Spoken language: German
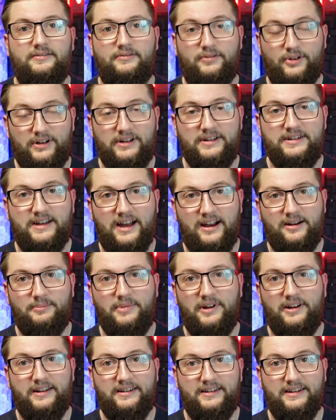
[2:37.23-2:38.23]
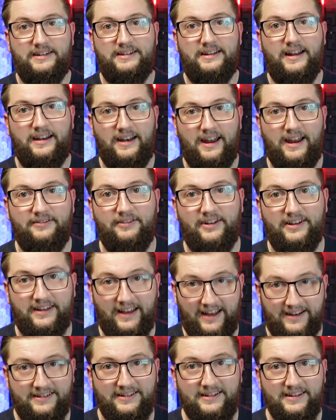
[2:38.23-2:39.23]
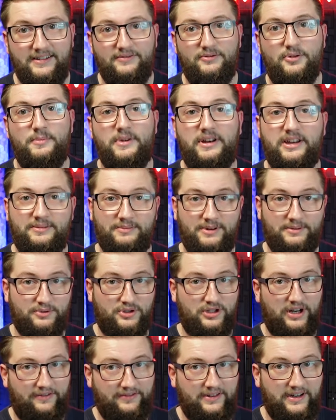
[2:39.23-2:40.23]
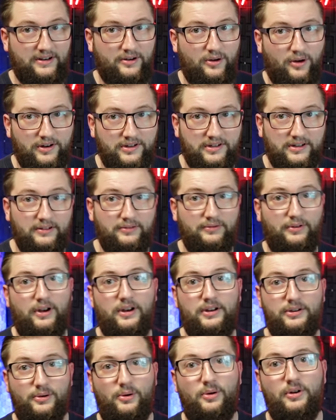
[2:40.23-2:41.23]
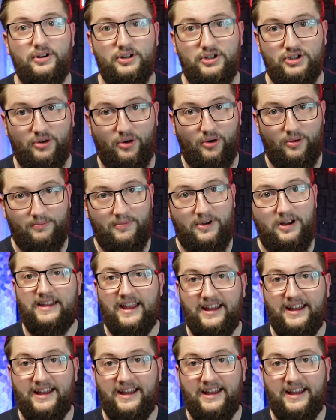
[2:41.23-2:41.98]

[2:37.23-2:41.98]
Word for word: wirklich dankbar, dass ich dann etwas hatte, womit ich mich beschäftigen konnte, völlig ohne Strom.